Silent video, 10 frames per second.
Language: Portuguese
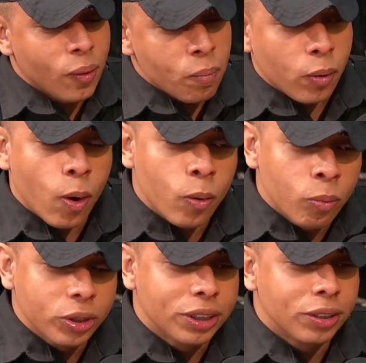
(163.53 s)
por algum
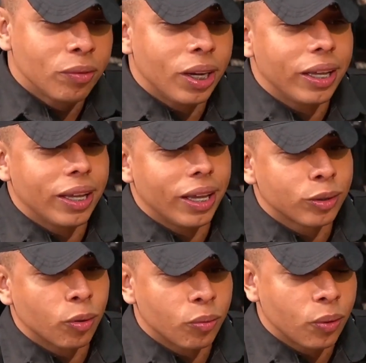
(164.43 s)
motivo, ele
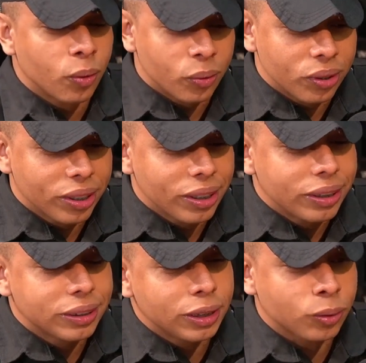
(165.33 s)
resolveu
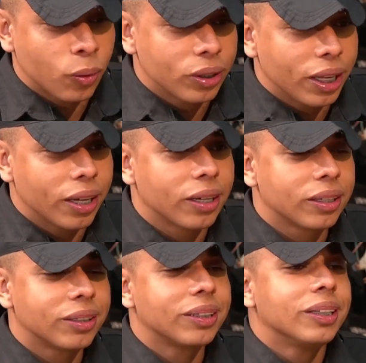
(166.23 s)
se esconder.
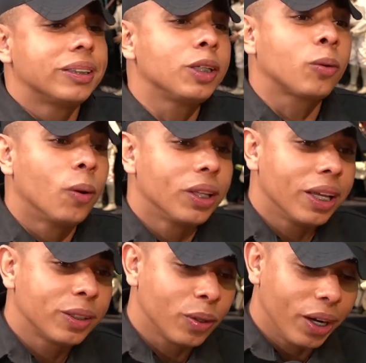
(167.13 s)
Se, se esconder
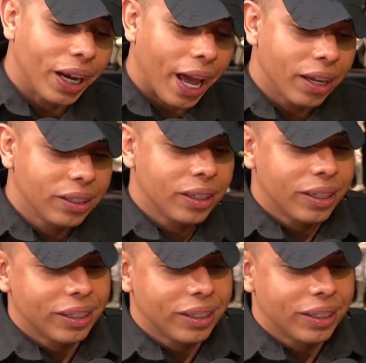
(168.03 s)
e se urinar. Se